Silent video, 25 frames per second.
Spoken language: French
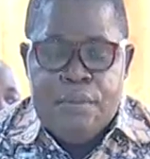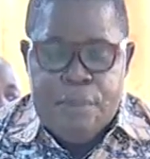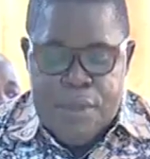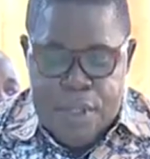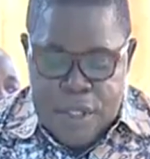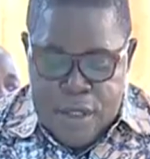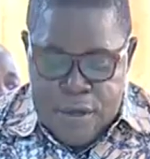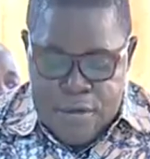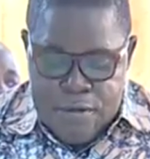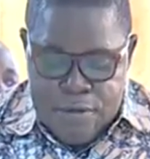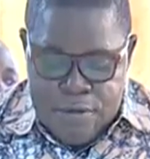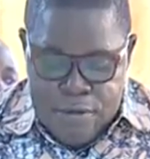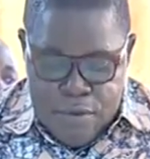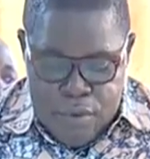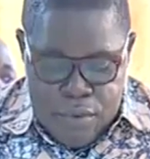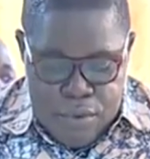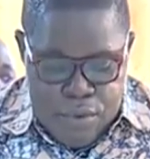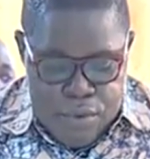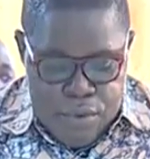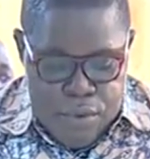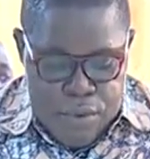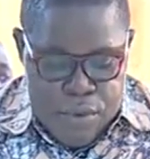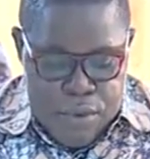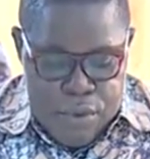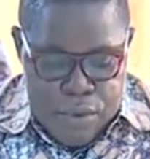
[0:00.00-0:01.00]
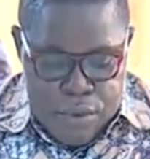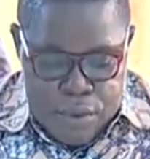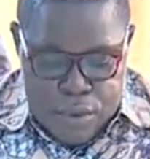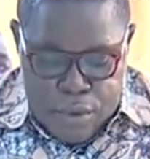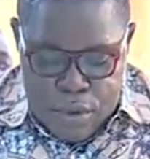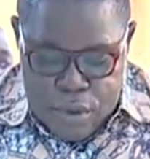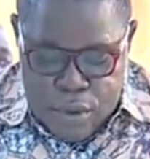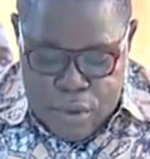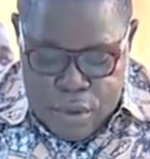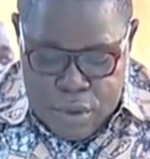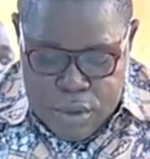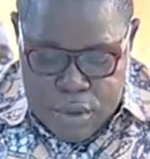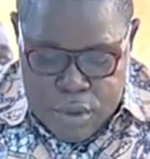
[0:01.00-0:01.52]
bienvenue
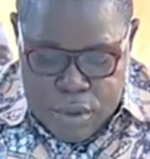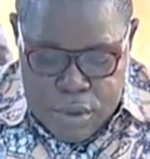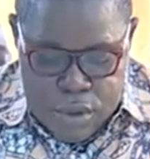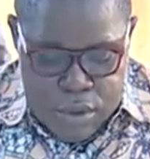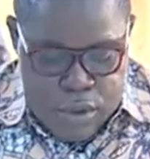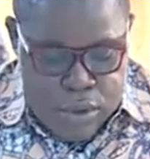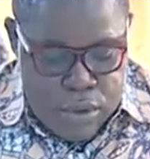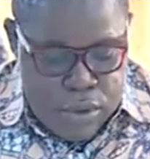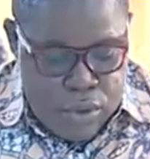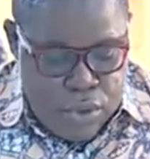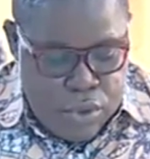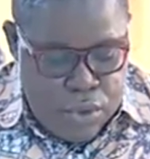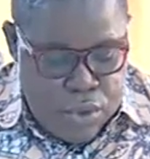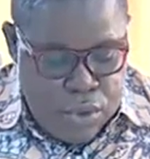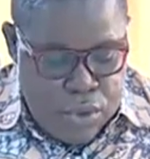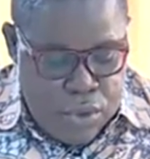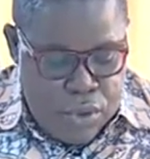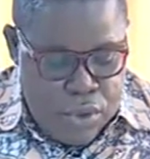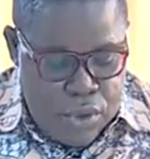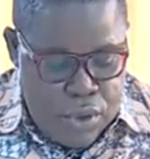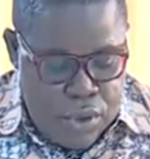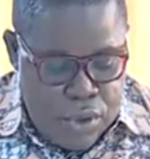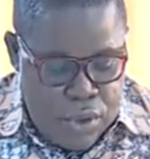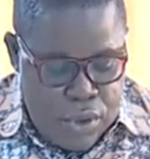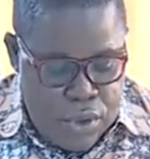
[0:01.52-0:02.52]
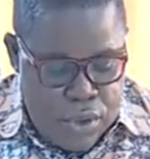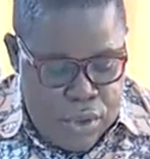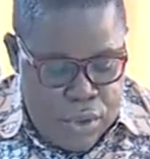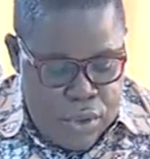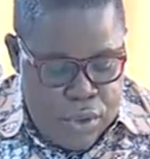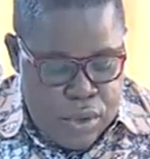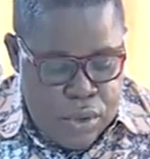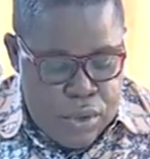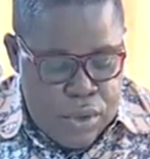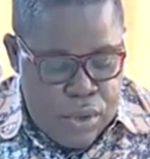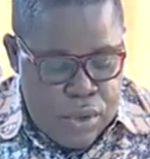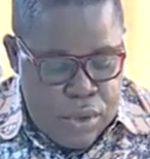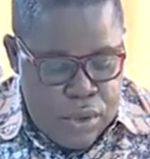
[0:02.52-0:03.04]
dans
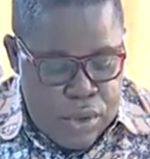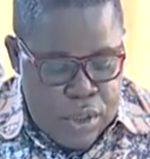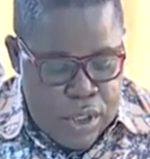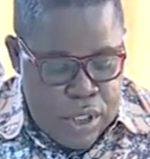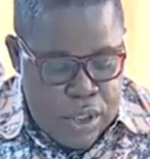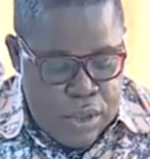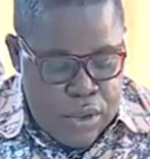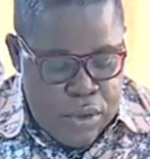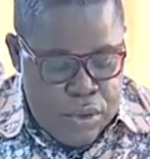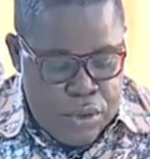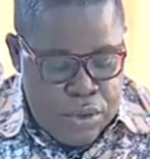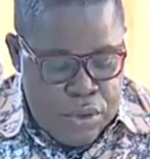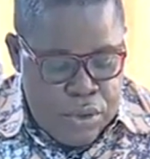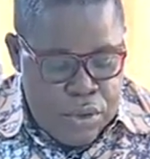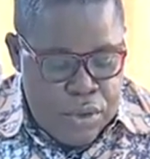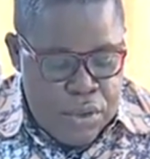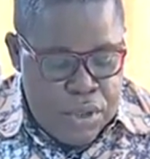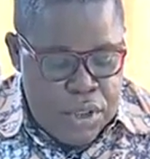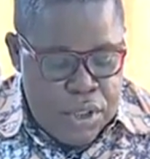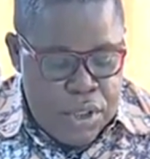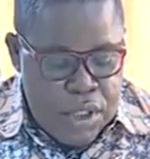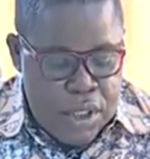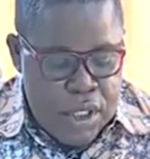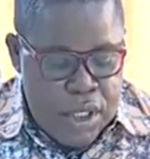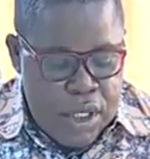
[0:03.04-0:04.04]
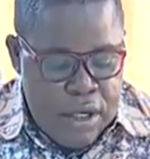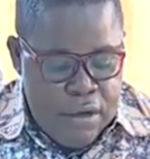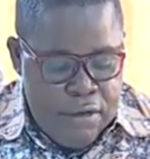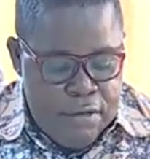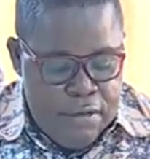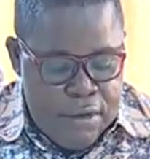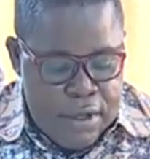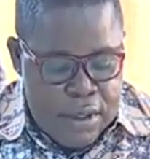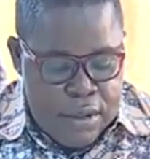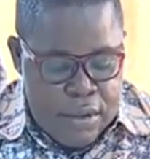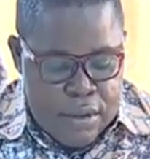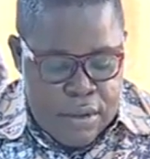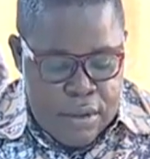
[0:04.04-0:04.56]
cet entretien
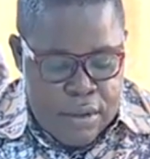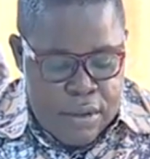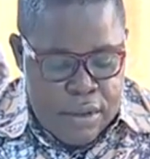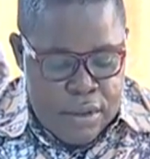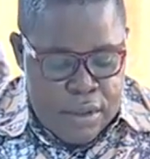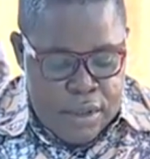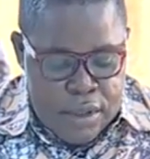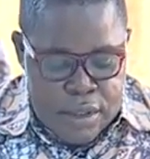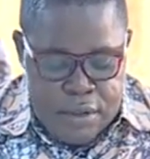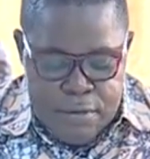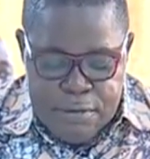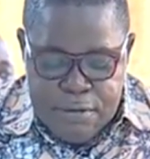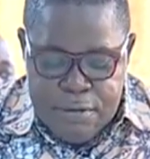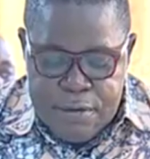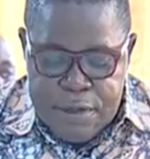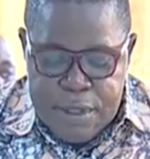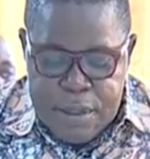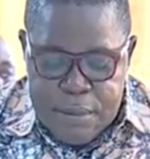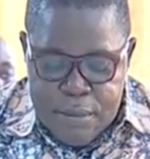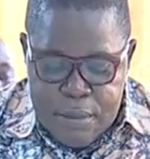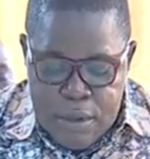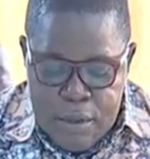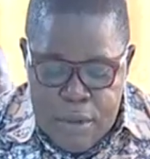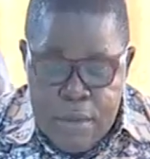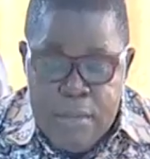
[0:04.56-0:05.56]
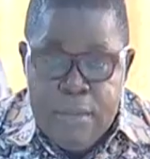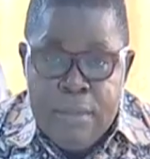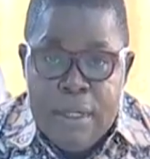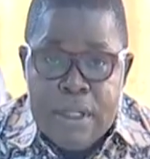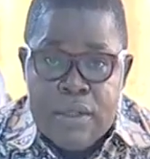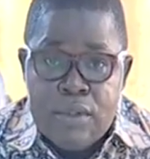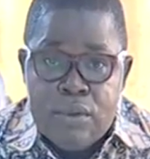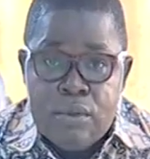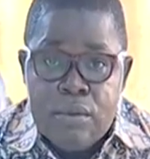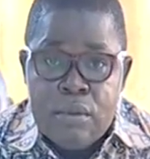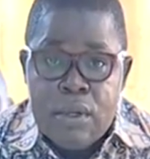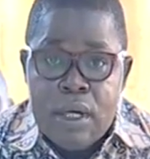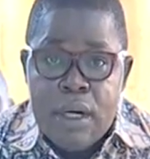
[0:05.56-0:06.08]
avec Djifrim euh,
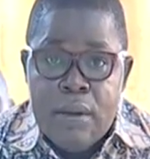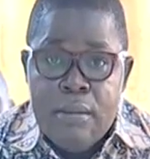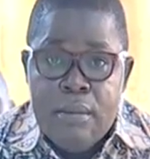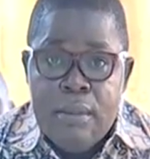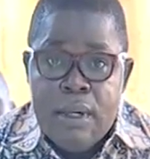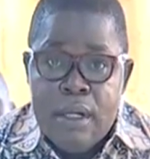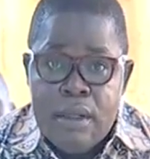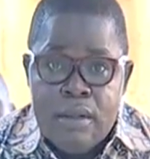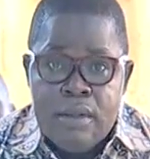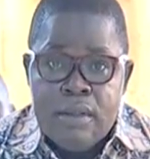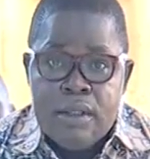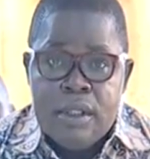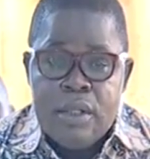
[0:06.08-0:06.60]
Basungama.